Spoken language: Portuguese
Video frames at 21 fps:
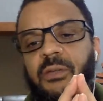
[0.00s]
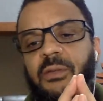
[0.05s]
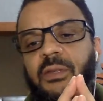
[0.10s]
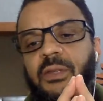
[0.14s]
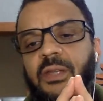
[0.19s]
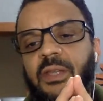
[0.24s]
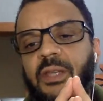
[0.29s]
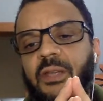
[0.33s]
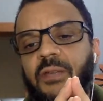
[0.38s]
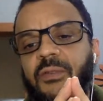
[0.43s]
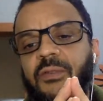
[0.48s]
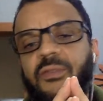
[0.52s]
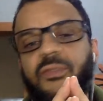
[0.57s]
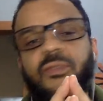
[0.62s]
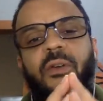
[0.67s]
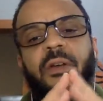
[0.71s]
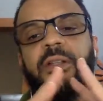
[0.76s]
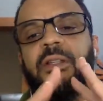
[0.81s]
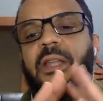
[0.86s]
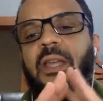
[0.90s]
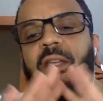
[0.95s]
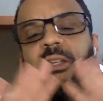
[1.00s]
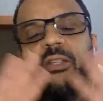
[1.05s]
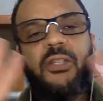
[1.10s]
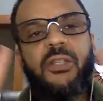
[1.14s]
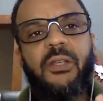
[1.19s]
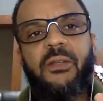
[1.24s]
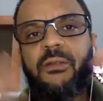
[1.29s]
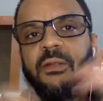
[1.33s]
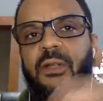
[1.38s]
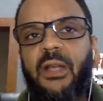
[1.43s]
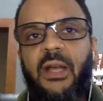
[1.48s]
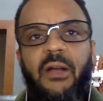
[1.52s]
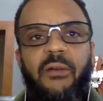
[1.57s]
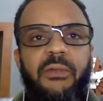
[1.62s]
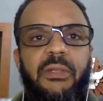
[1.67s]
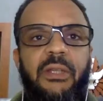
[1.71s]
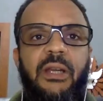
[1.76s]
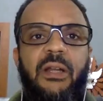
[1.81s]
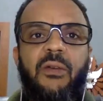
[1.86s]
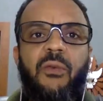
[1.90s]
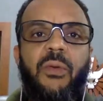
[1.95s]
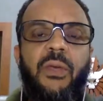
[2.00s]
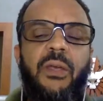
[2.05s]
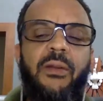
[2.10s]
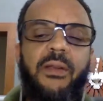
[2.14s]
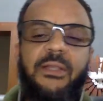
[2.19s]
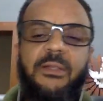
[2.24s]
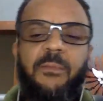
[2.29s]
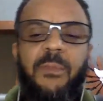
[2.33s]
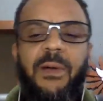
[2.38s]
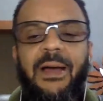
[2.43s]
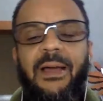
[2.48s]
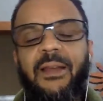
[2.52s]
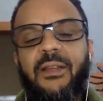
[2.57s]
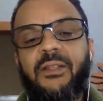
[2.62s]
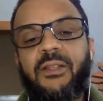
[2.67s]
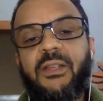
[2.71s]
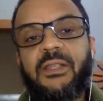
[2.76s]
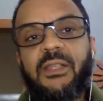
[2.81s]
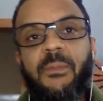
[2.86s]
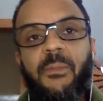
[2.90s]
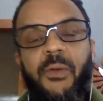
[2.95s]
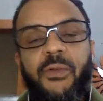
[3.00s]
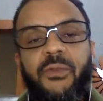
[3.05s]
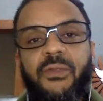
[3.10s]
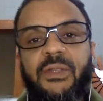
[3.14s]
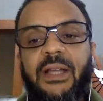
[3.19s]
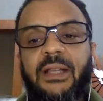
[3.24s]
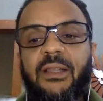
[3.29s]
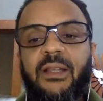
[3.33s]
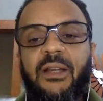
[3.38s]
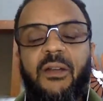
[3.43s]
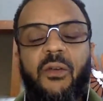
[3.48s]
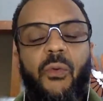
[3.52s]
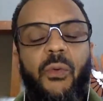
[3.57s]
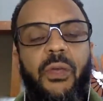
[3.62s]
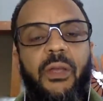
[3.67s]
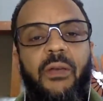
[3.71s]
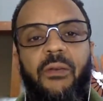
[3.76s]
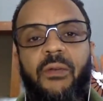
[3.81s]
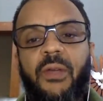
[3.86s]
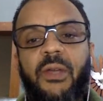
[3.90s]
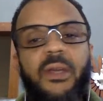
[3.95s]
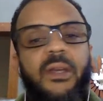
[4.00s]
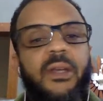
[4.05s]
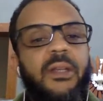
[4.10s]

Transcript: trigo de soja, entendi. Não, tranquilo, esse pallet aí você pode usar tranquilo.